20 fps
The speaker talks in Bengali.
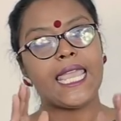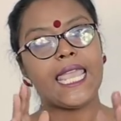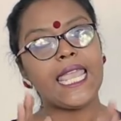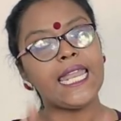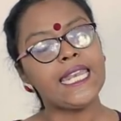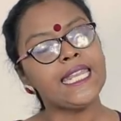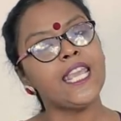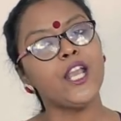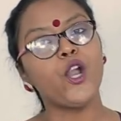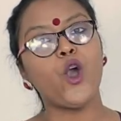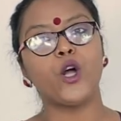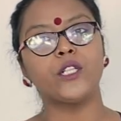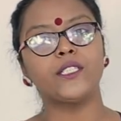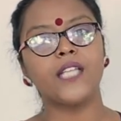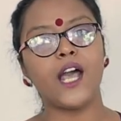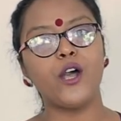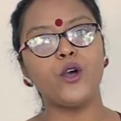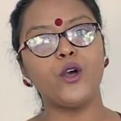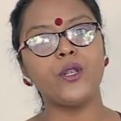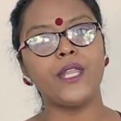এই নিয়ে
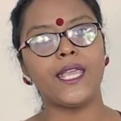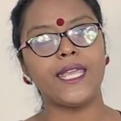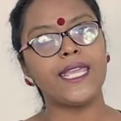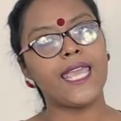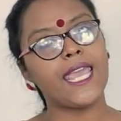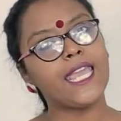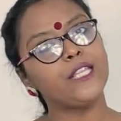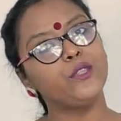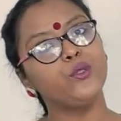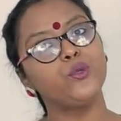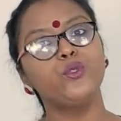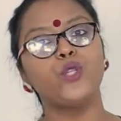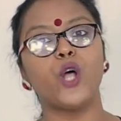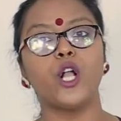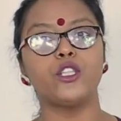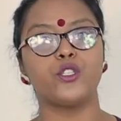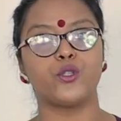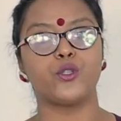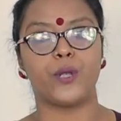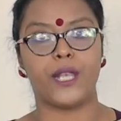কথা হলেই এই দু
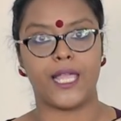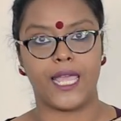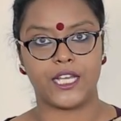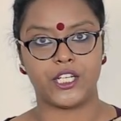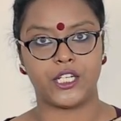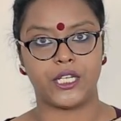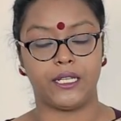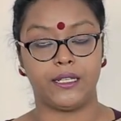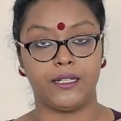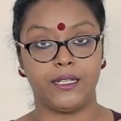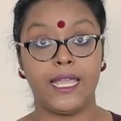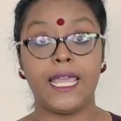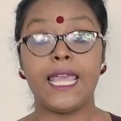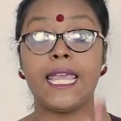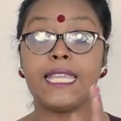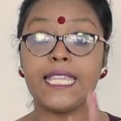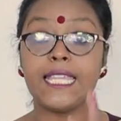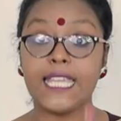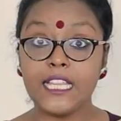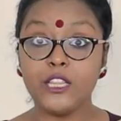দল চলে আসে
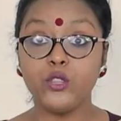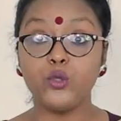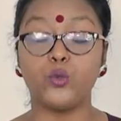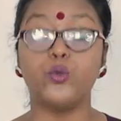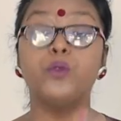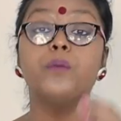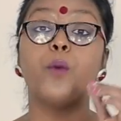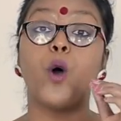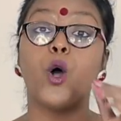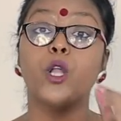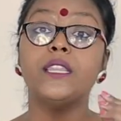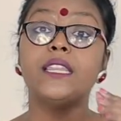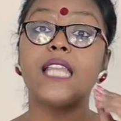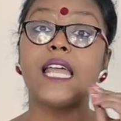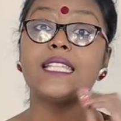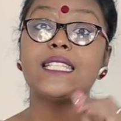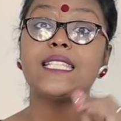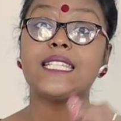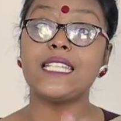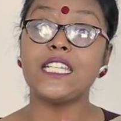কিন্তু
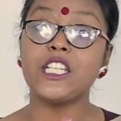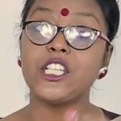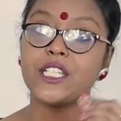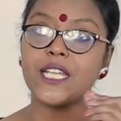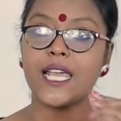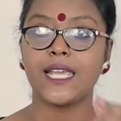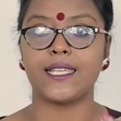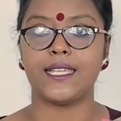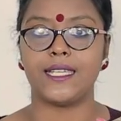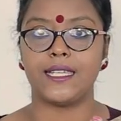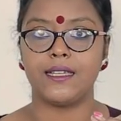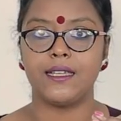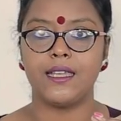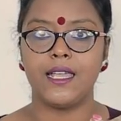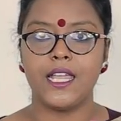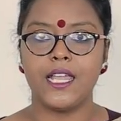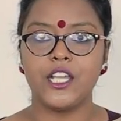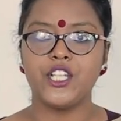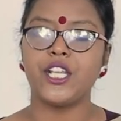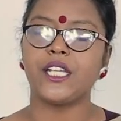মন্দা জিনিসটা কি
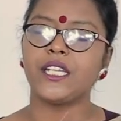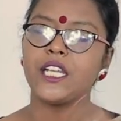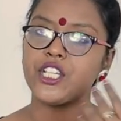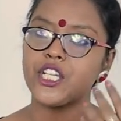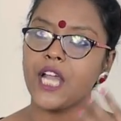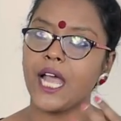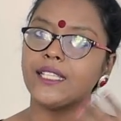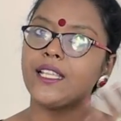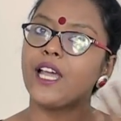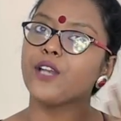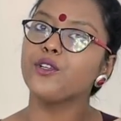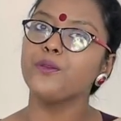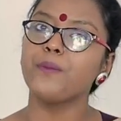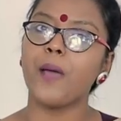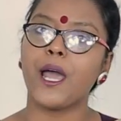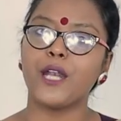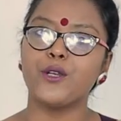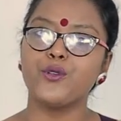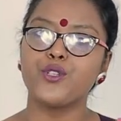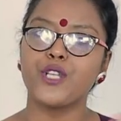সেটা সাধারণ
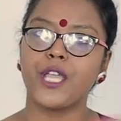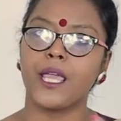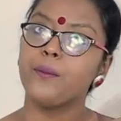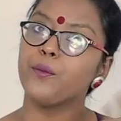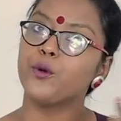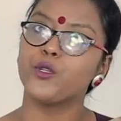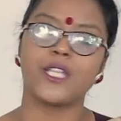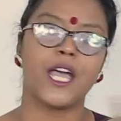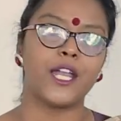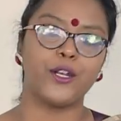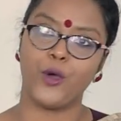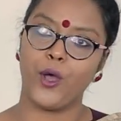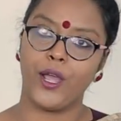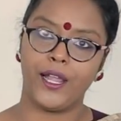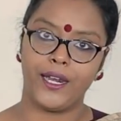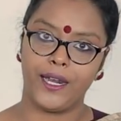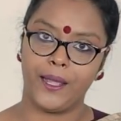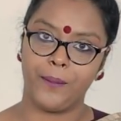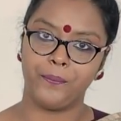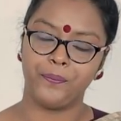মানুষকে বোঝানো
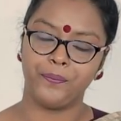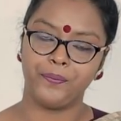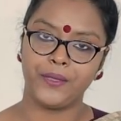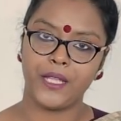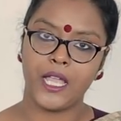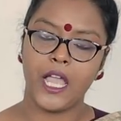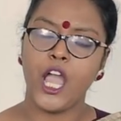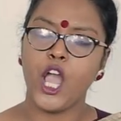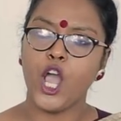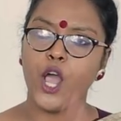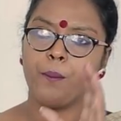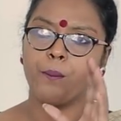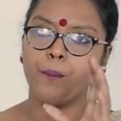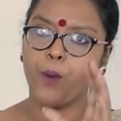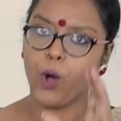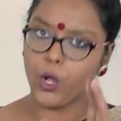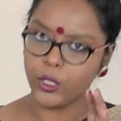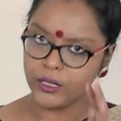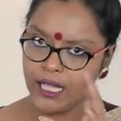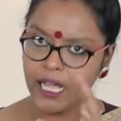হয় না
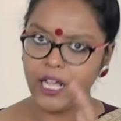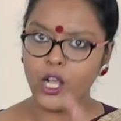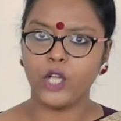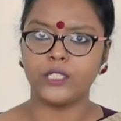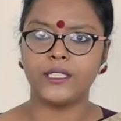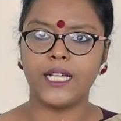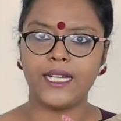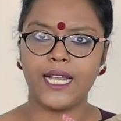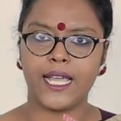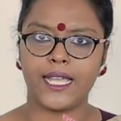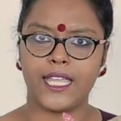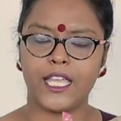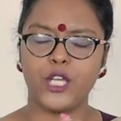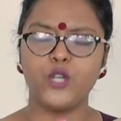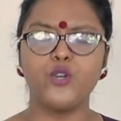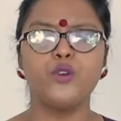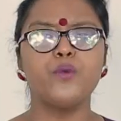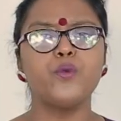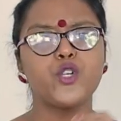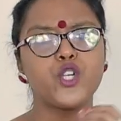মন্দা কথাটাকে
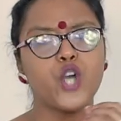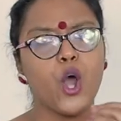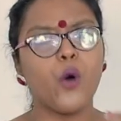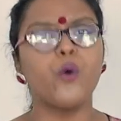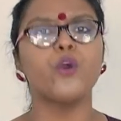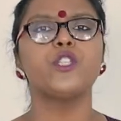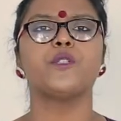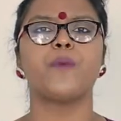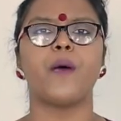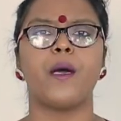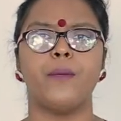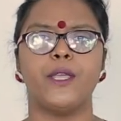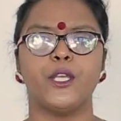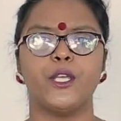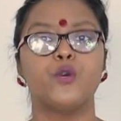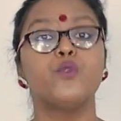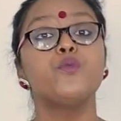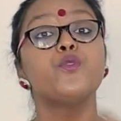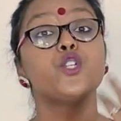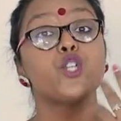খুব সহজভাবে
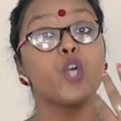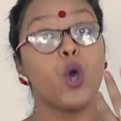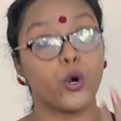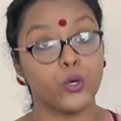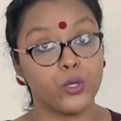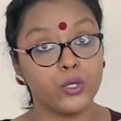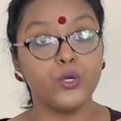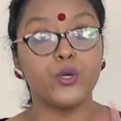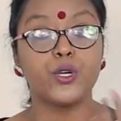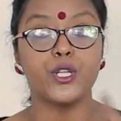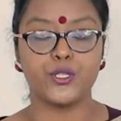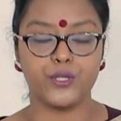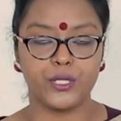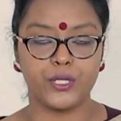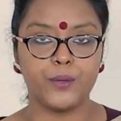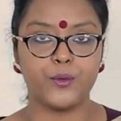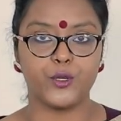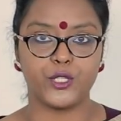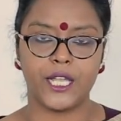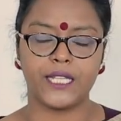খুব সরল করে
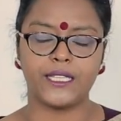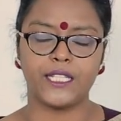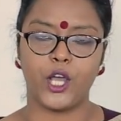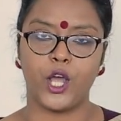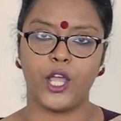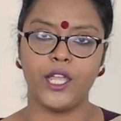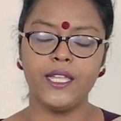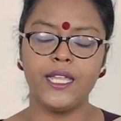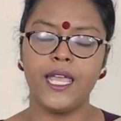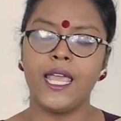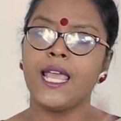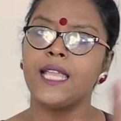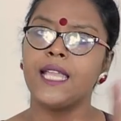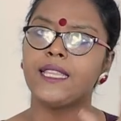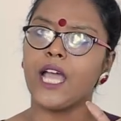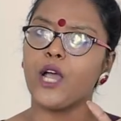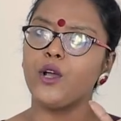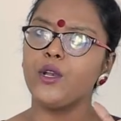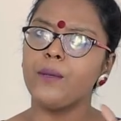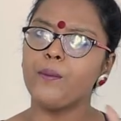যদি বোঝাতে হয়
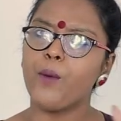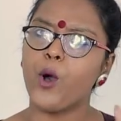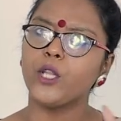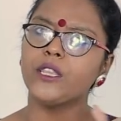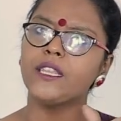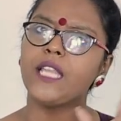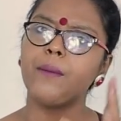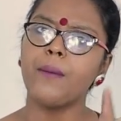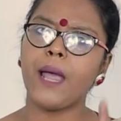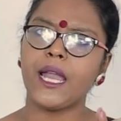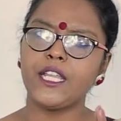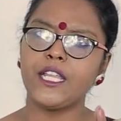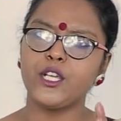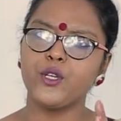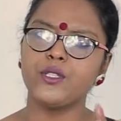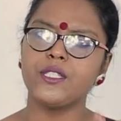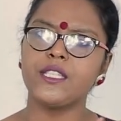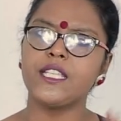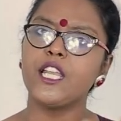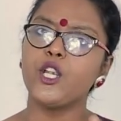তাহলে মন্দা মানে
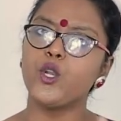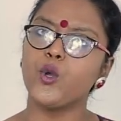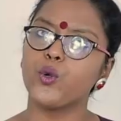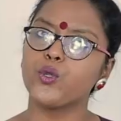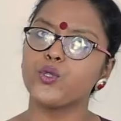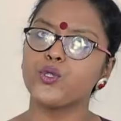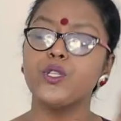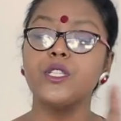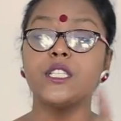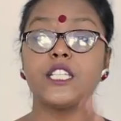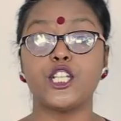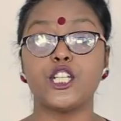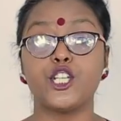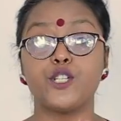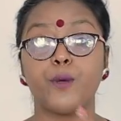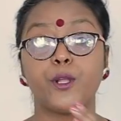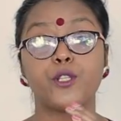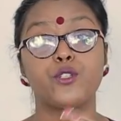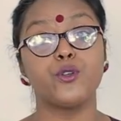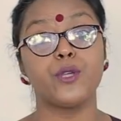হচ্ছে লোকজন
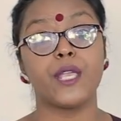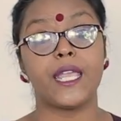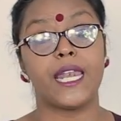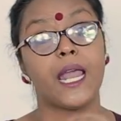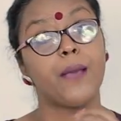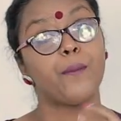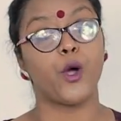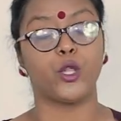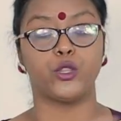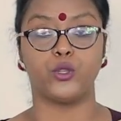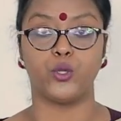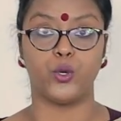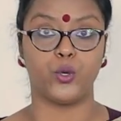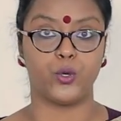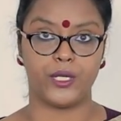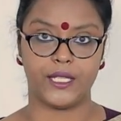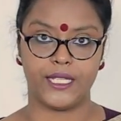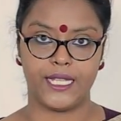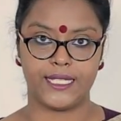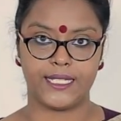জিনিসপত্র কেনা বন্ধ
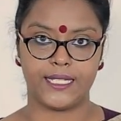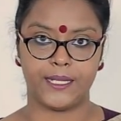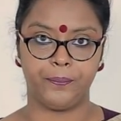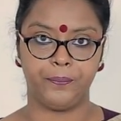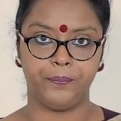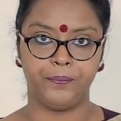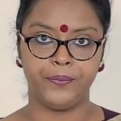করে দিয়েছে